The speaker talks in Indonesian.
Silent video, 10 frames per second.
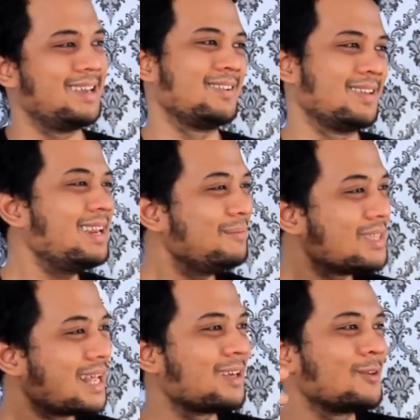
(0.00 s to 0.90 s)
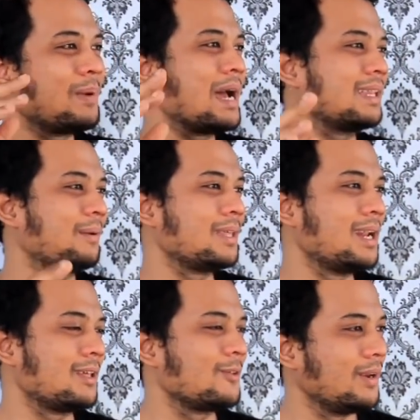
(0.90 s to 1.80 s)
gitu. Jadi bisa langsung praktek, bisa
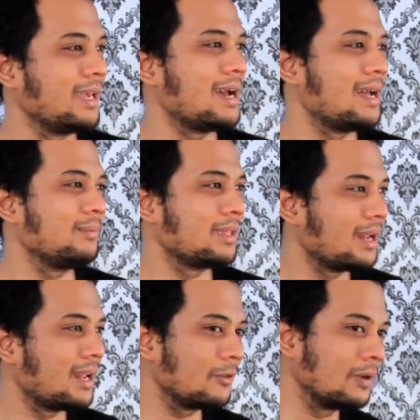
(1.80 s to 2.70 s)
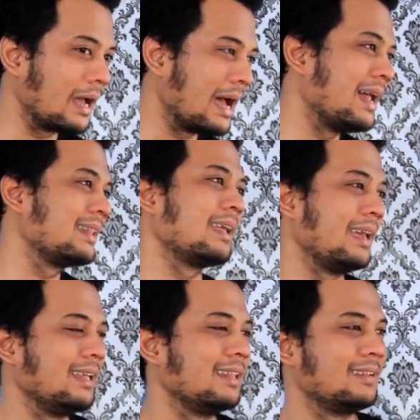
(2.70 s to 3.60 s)
langsung lihat, bisa langsung dekat
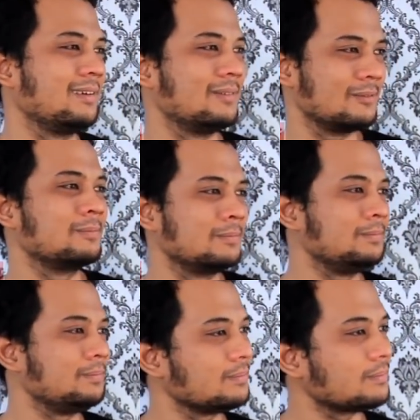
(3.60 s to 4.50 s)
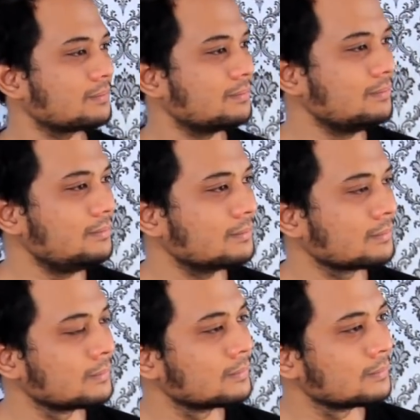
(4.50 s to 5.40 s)
kayak gitu. Kalau untuk garaga sendiri
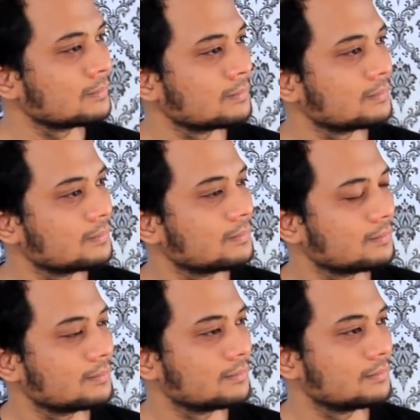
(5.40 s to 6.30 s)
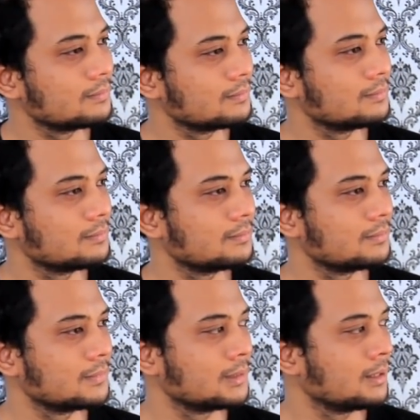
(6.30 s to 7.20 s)
itu pas ditemuin kondisinya
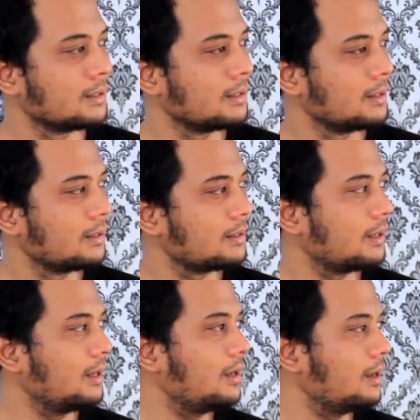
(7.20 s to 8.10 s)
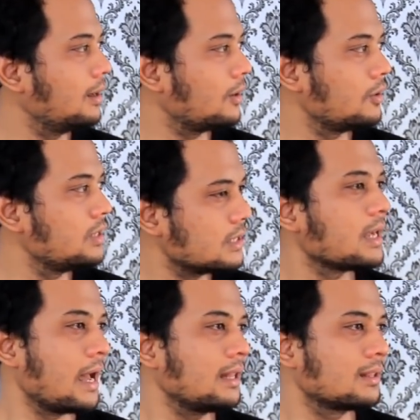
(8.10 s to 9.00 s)
sehat atau gimana? Uh, kondisi
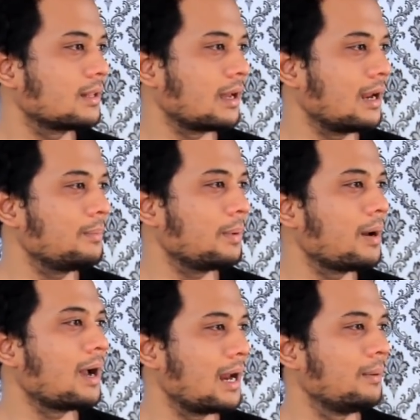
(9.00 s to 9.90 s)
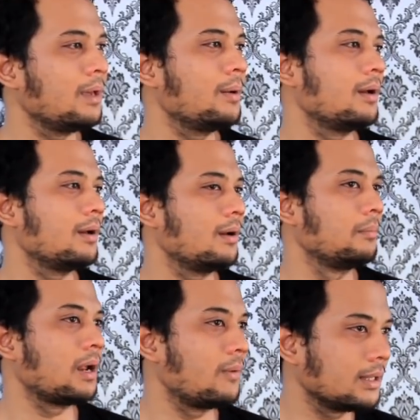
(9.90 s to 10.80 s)
sehat karena memang alamnya uh,
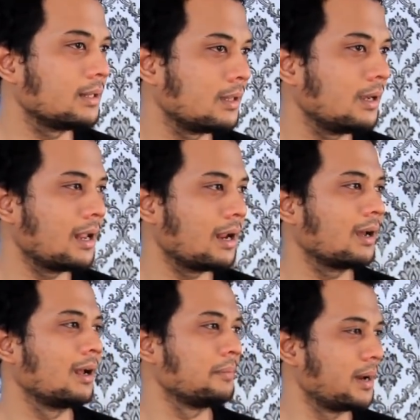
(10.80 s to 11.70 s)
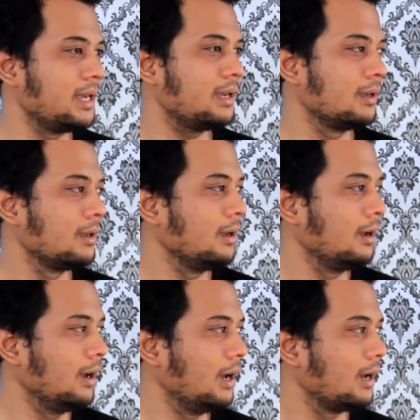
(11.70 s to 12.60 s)
merawat si garaga dengan baik.
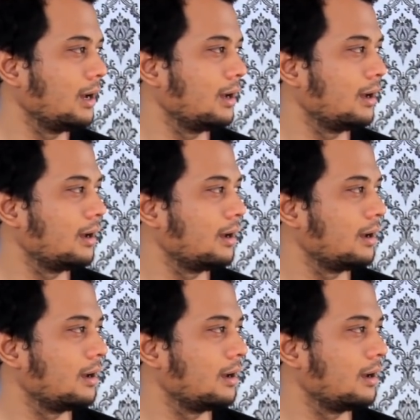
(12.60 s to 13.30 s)
Uh,